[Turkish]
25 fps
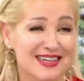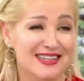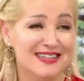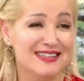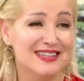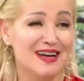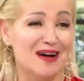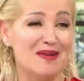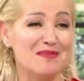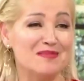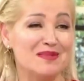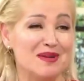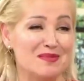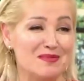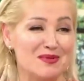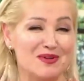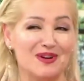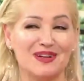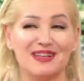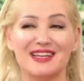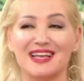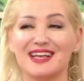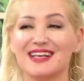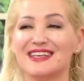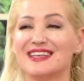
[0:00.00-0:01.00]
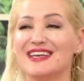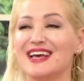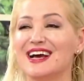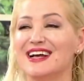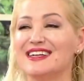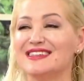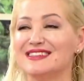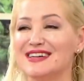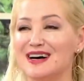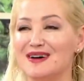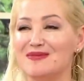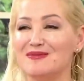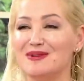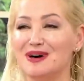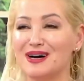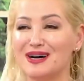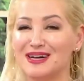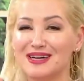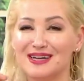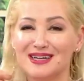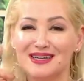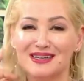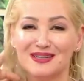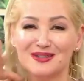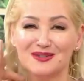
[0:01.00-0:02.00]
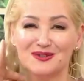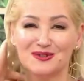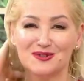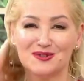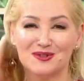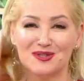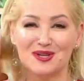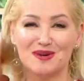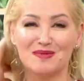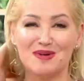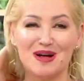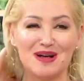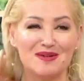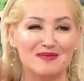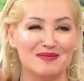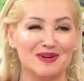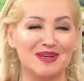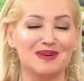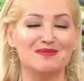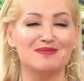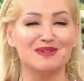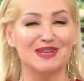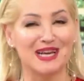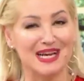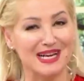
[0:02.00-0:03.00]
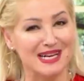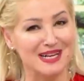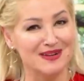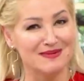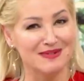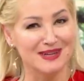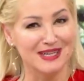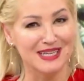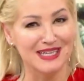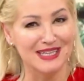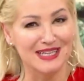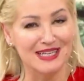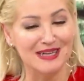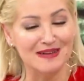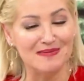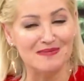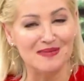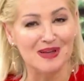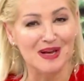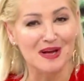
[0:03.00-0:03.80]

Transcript: Tam da böyle denk geldi ama Peki. kusura bakmayın bir reklama gideyim.